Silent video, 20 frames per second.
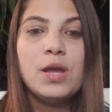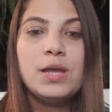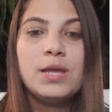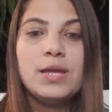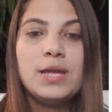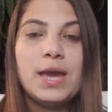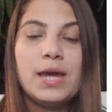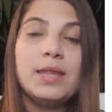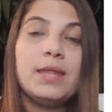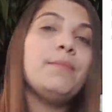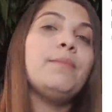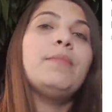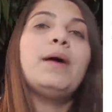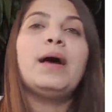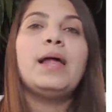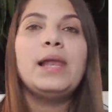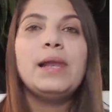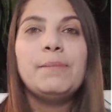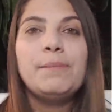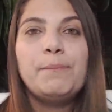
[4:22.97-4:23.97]
Y
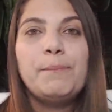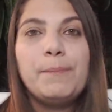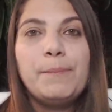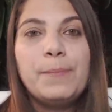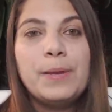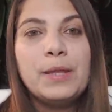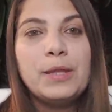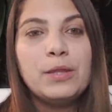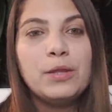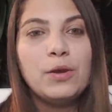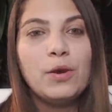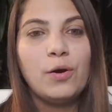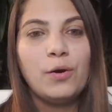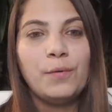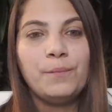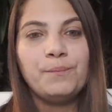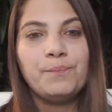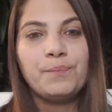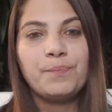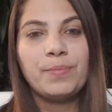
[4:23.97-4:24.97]
además
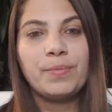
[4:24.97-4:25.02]
pidió